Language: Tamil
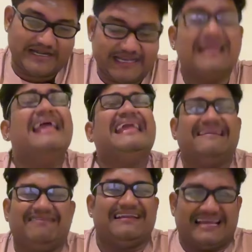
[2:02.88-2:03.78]
புக்லெட்
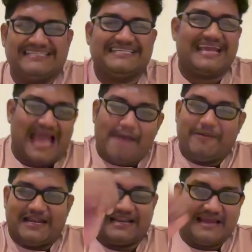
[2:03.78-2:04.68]
இவன் ஐசிஏ
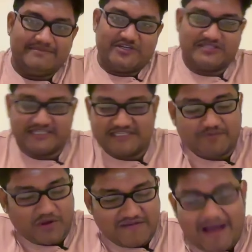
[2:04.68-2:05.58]
ஆப்லயே நிறைய எம்சிக்யூஸ்
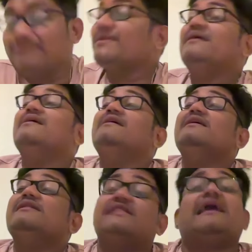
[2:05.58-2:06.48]
இருக்குது ஓகேவா
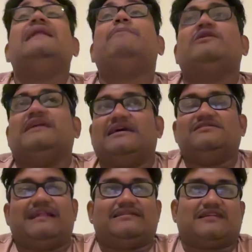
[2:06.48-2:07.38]
செகண்ட்
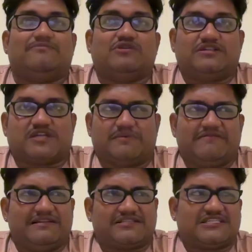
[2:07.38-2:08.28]
இம்பார்ட்டன்ட் லெட்ஸ் கம் டு
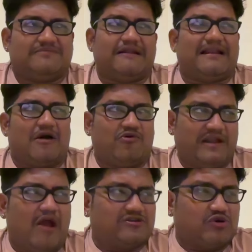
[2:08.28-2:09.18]
டிஸ்கிரிப்டிவ் டிஸ்கிரிப்டிவ்ல நான்
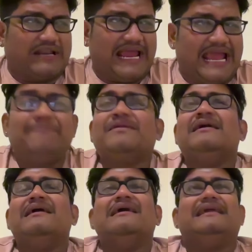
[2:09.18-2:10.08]
ஒன்னே ஒன்று சொல்றேங்க
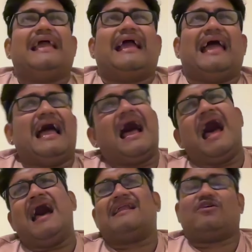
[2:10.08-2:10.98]
ஏங்க
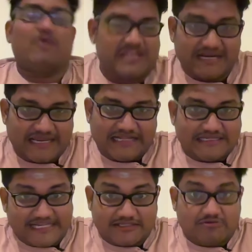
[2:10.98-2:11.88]
ஆறு கொஸ்டின்
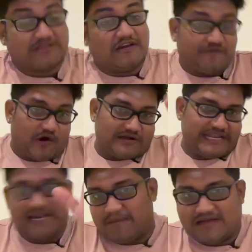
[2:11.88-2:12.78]
இருக்குது சிக்ஸ் கொஸ்டின்
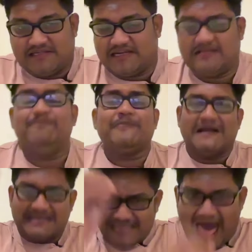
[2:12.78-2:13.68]
ஃபார்ட்டீன் மார்க்ஸ் இருக்குது
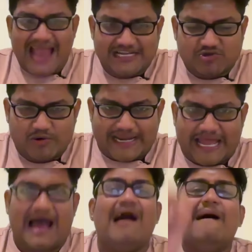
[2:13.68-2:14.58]
நான் என்ன
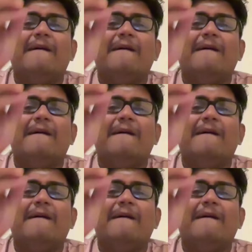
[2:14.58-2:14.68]
சொல்லுவேன்னா